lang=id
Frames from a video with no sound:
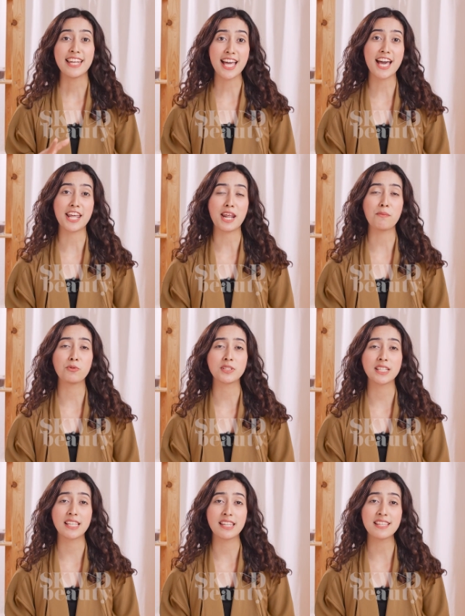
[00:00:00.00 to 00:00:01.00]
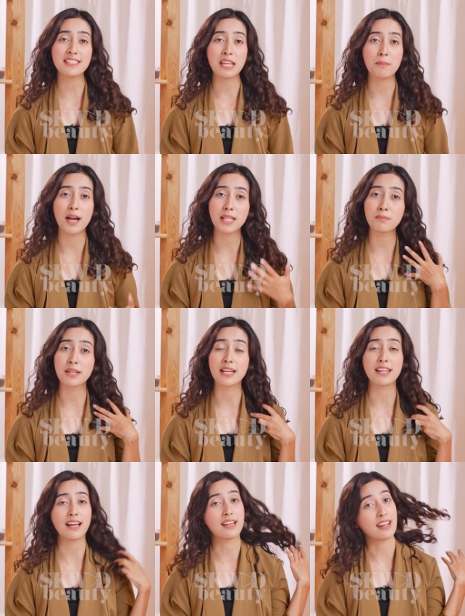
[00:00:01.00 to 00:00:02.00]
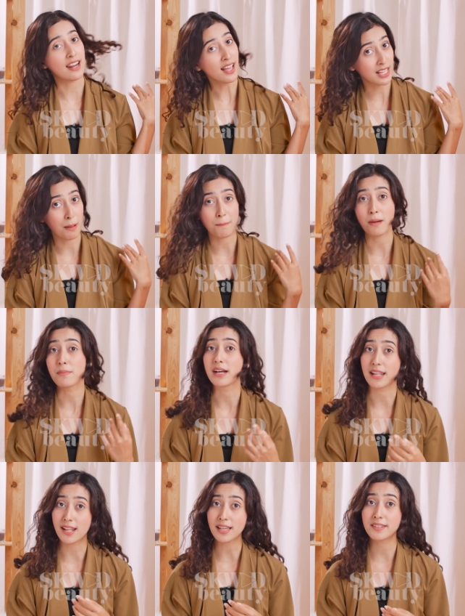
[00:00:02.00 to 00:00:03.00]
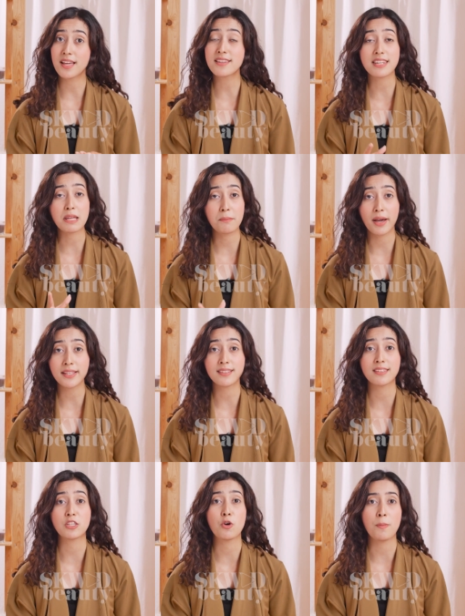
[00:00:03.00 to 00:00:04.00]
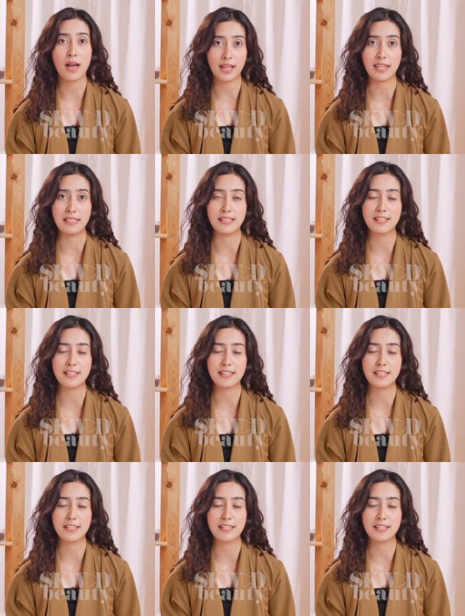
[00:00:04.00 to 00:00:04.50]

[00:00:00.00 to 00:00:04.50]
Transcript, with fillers: Nah, rambut kita ini sering banget bergerak-gerak, gampang bergerak, dan sering banget ketiup angin.